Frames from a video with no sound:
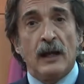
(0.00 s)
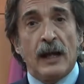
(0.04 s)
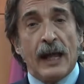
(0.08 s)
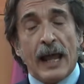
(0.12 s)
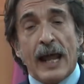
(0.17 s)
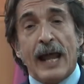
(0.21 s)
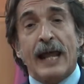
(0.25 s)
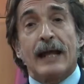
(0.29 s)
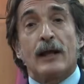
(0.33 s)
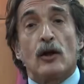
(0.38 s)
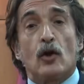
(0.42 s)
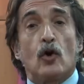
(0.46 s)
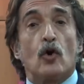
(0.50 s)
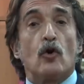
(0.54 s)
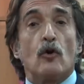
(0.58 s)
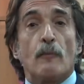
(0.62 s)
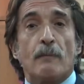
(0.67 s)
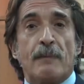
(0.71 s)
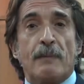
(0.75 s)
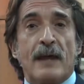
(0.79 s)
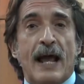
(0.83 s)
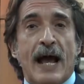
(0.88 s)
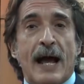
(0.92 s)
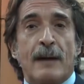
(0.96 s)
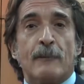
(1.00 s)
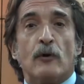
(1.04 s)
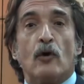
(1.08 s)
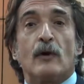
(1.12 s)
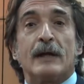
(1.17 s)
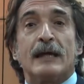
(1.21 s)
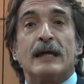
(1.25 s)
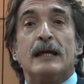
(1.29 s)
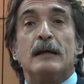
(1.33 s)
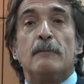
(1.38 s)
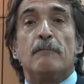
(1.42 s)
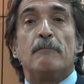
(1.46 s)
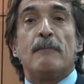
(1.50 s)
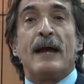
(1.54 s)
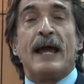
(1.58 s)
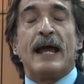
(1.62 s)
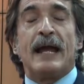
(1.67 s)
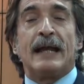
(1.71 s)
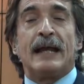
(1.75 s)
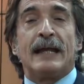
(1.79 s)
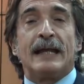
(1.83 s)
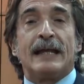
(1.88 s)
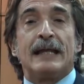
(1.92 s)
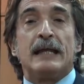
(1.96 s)
e colpiamo
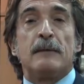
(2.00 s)
bene,